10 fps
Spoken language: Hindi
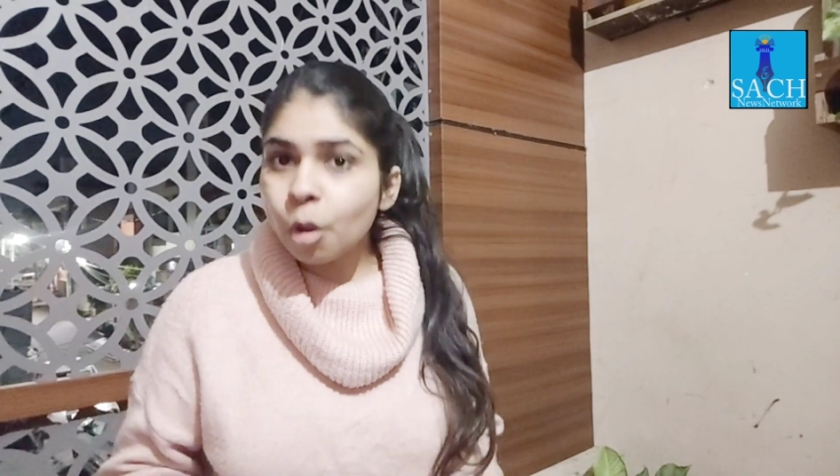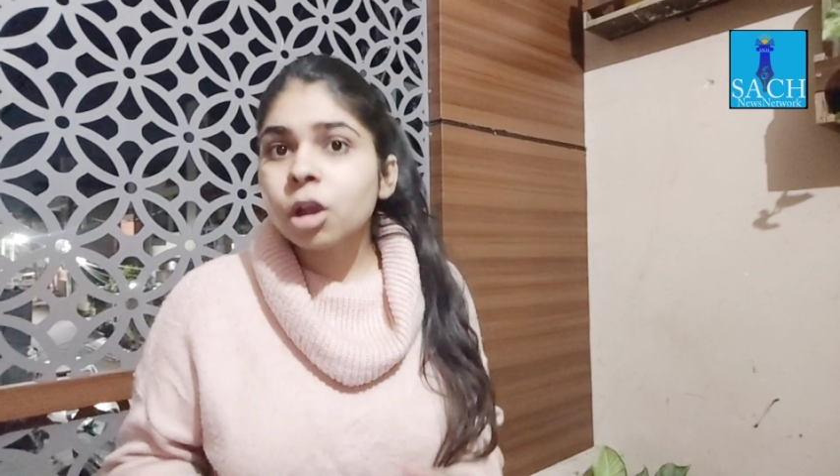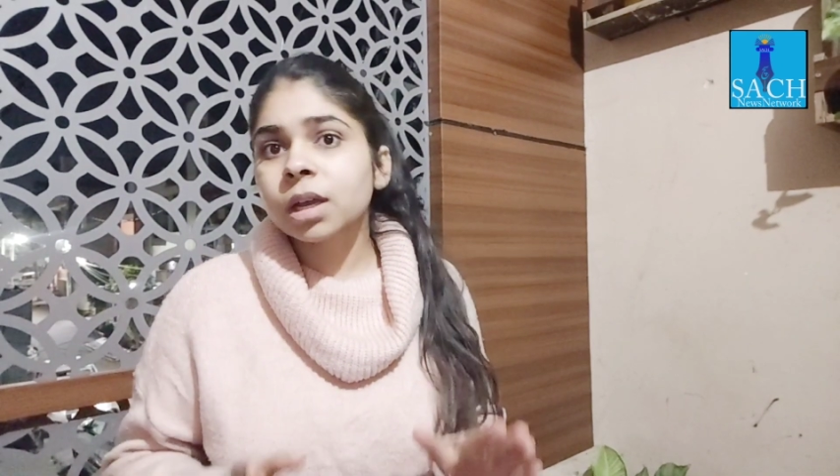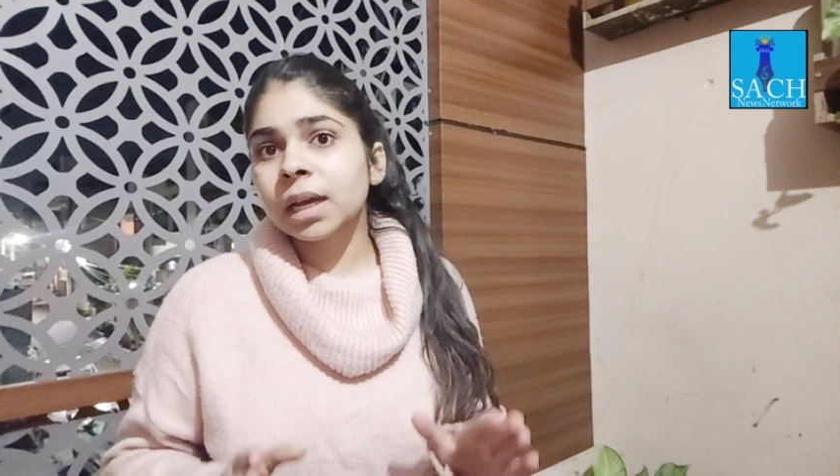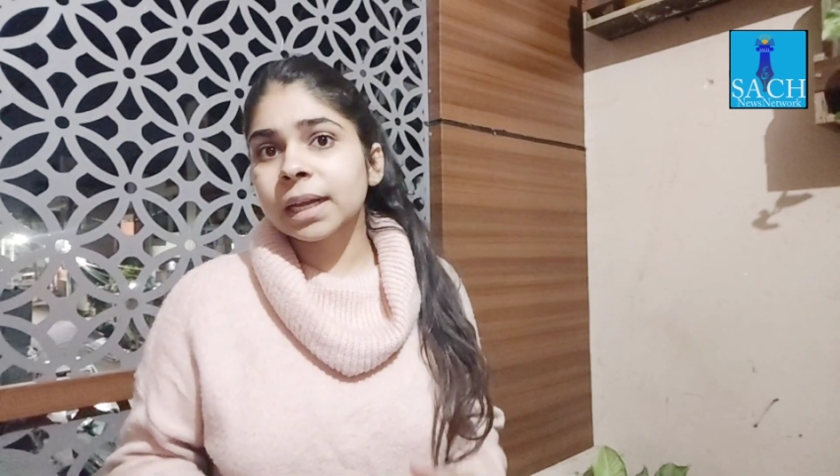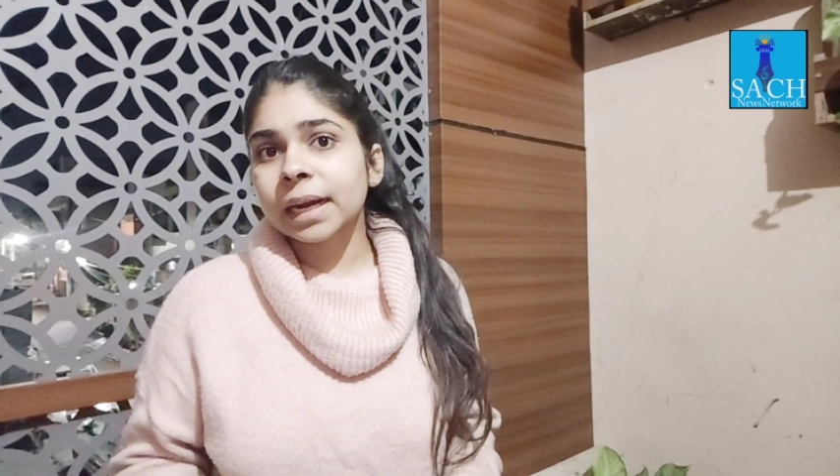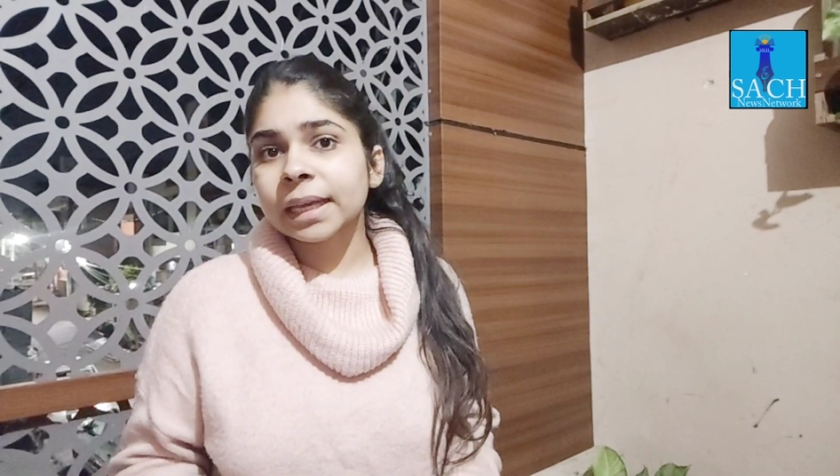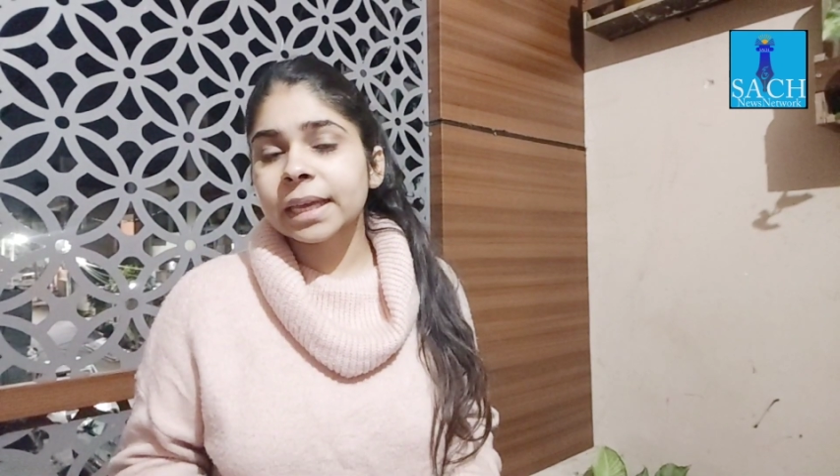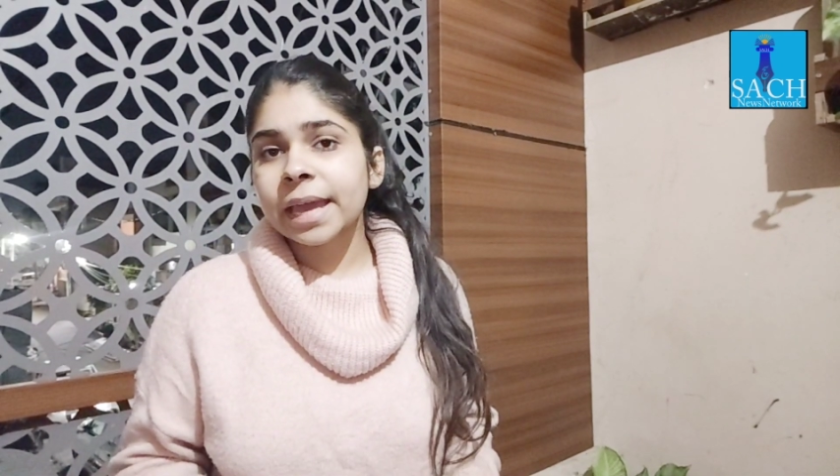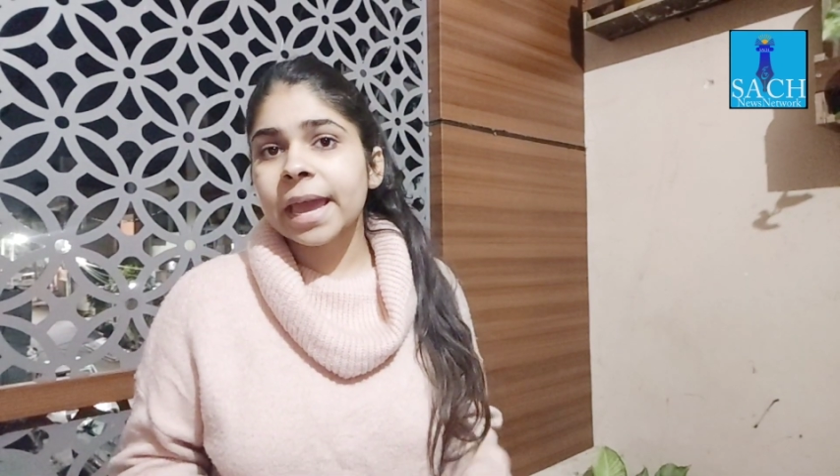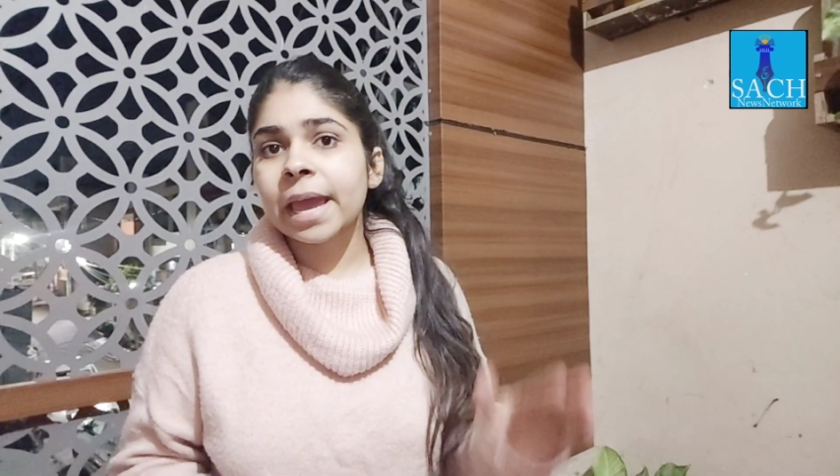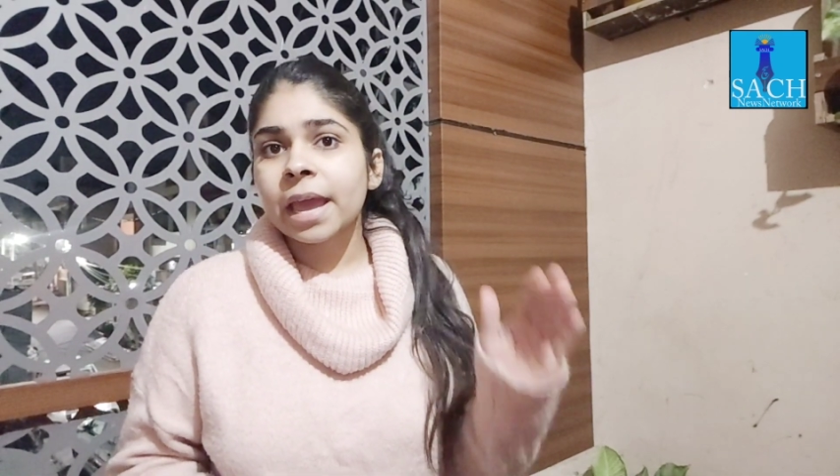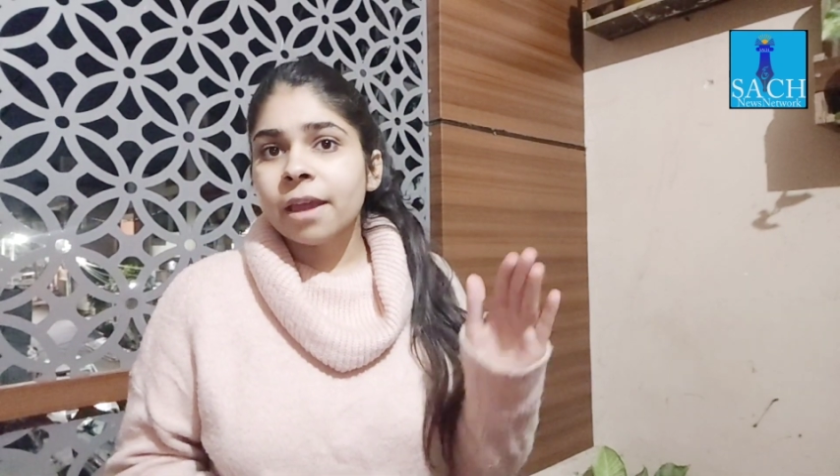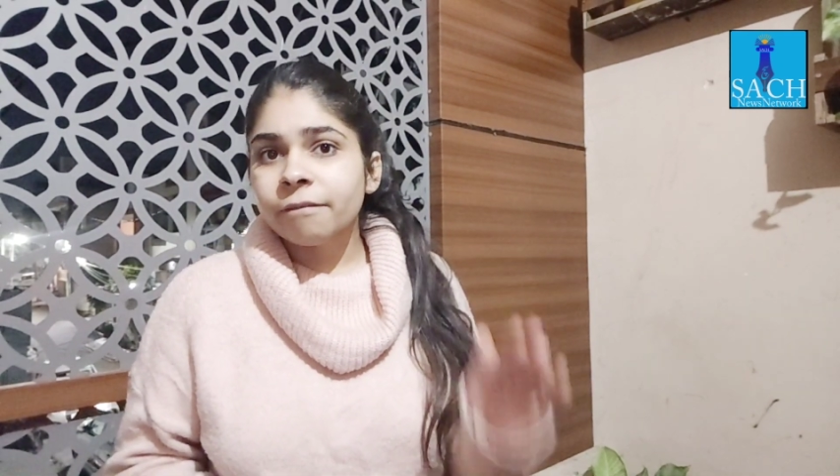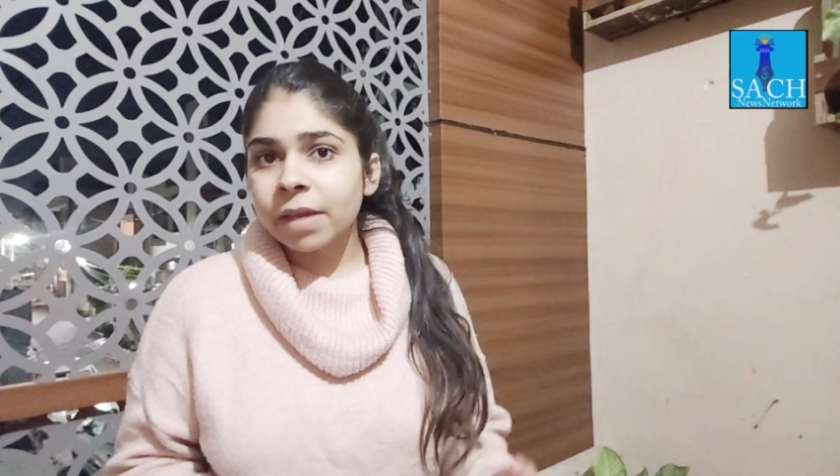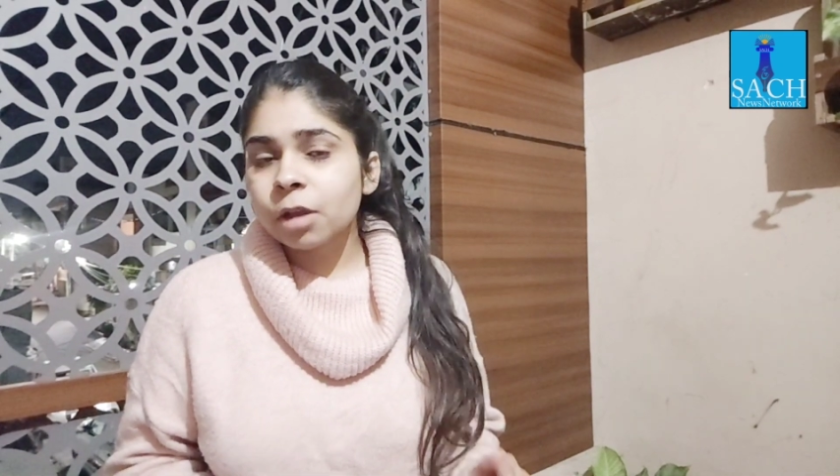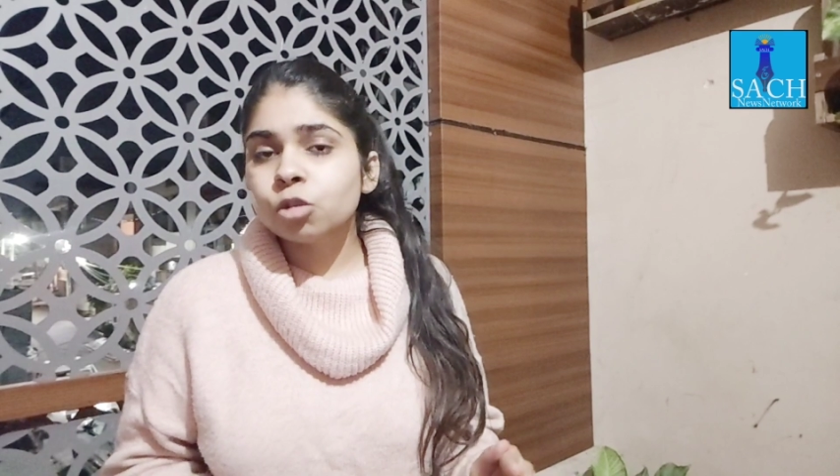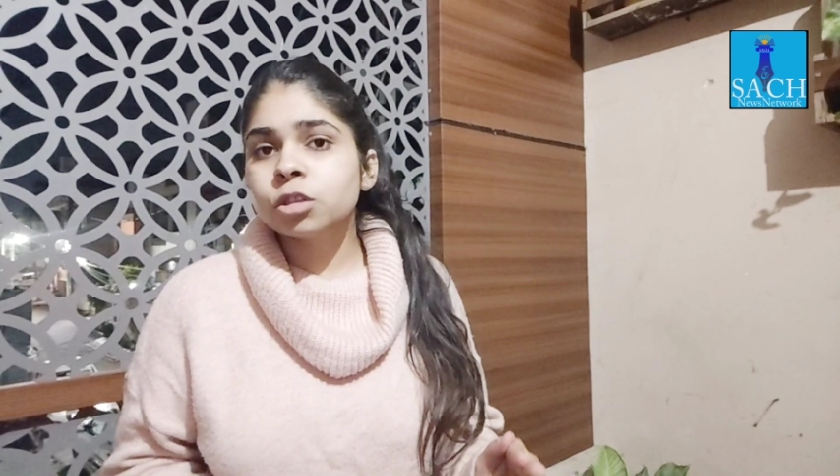बुक कर रखी है वे